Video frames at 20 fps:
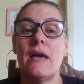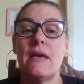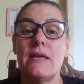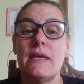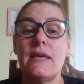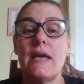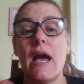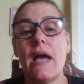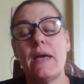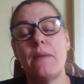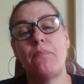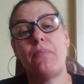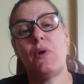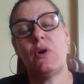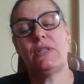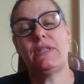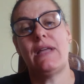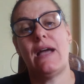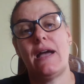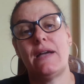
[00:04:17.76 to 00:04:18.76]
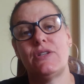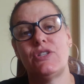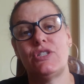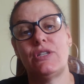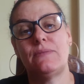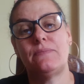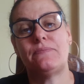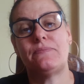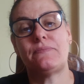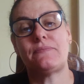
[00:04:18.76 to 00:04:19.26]
E a
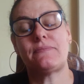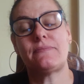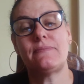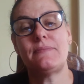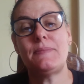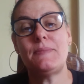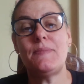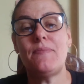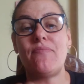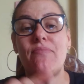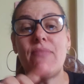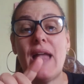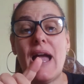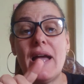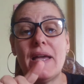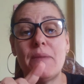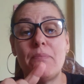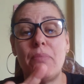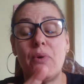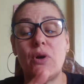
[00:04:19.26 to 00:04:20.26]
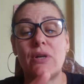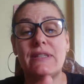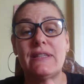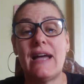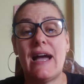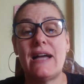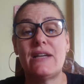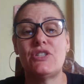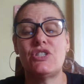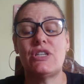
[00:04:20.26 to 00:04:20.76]
reportagem? A
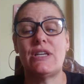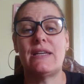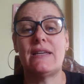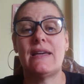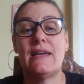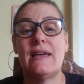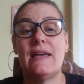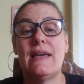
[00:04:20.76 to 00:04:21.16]
reportagem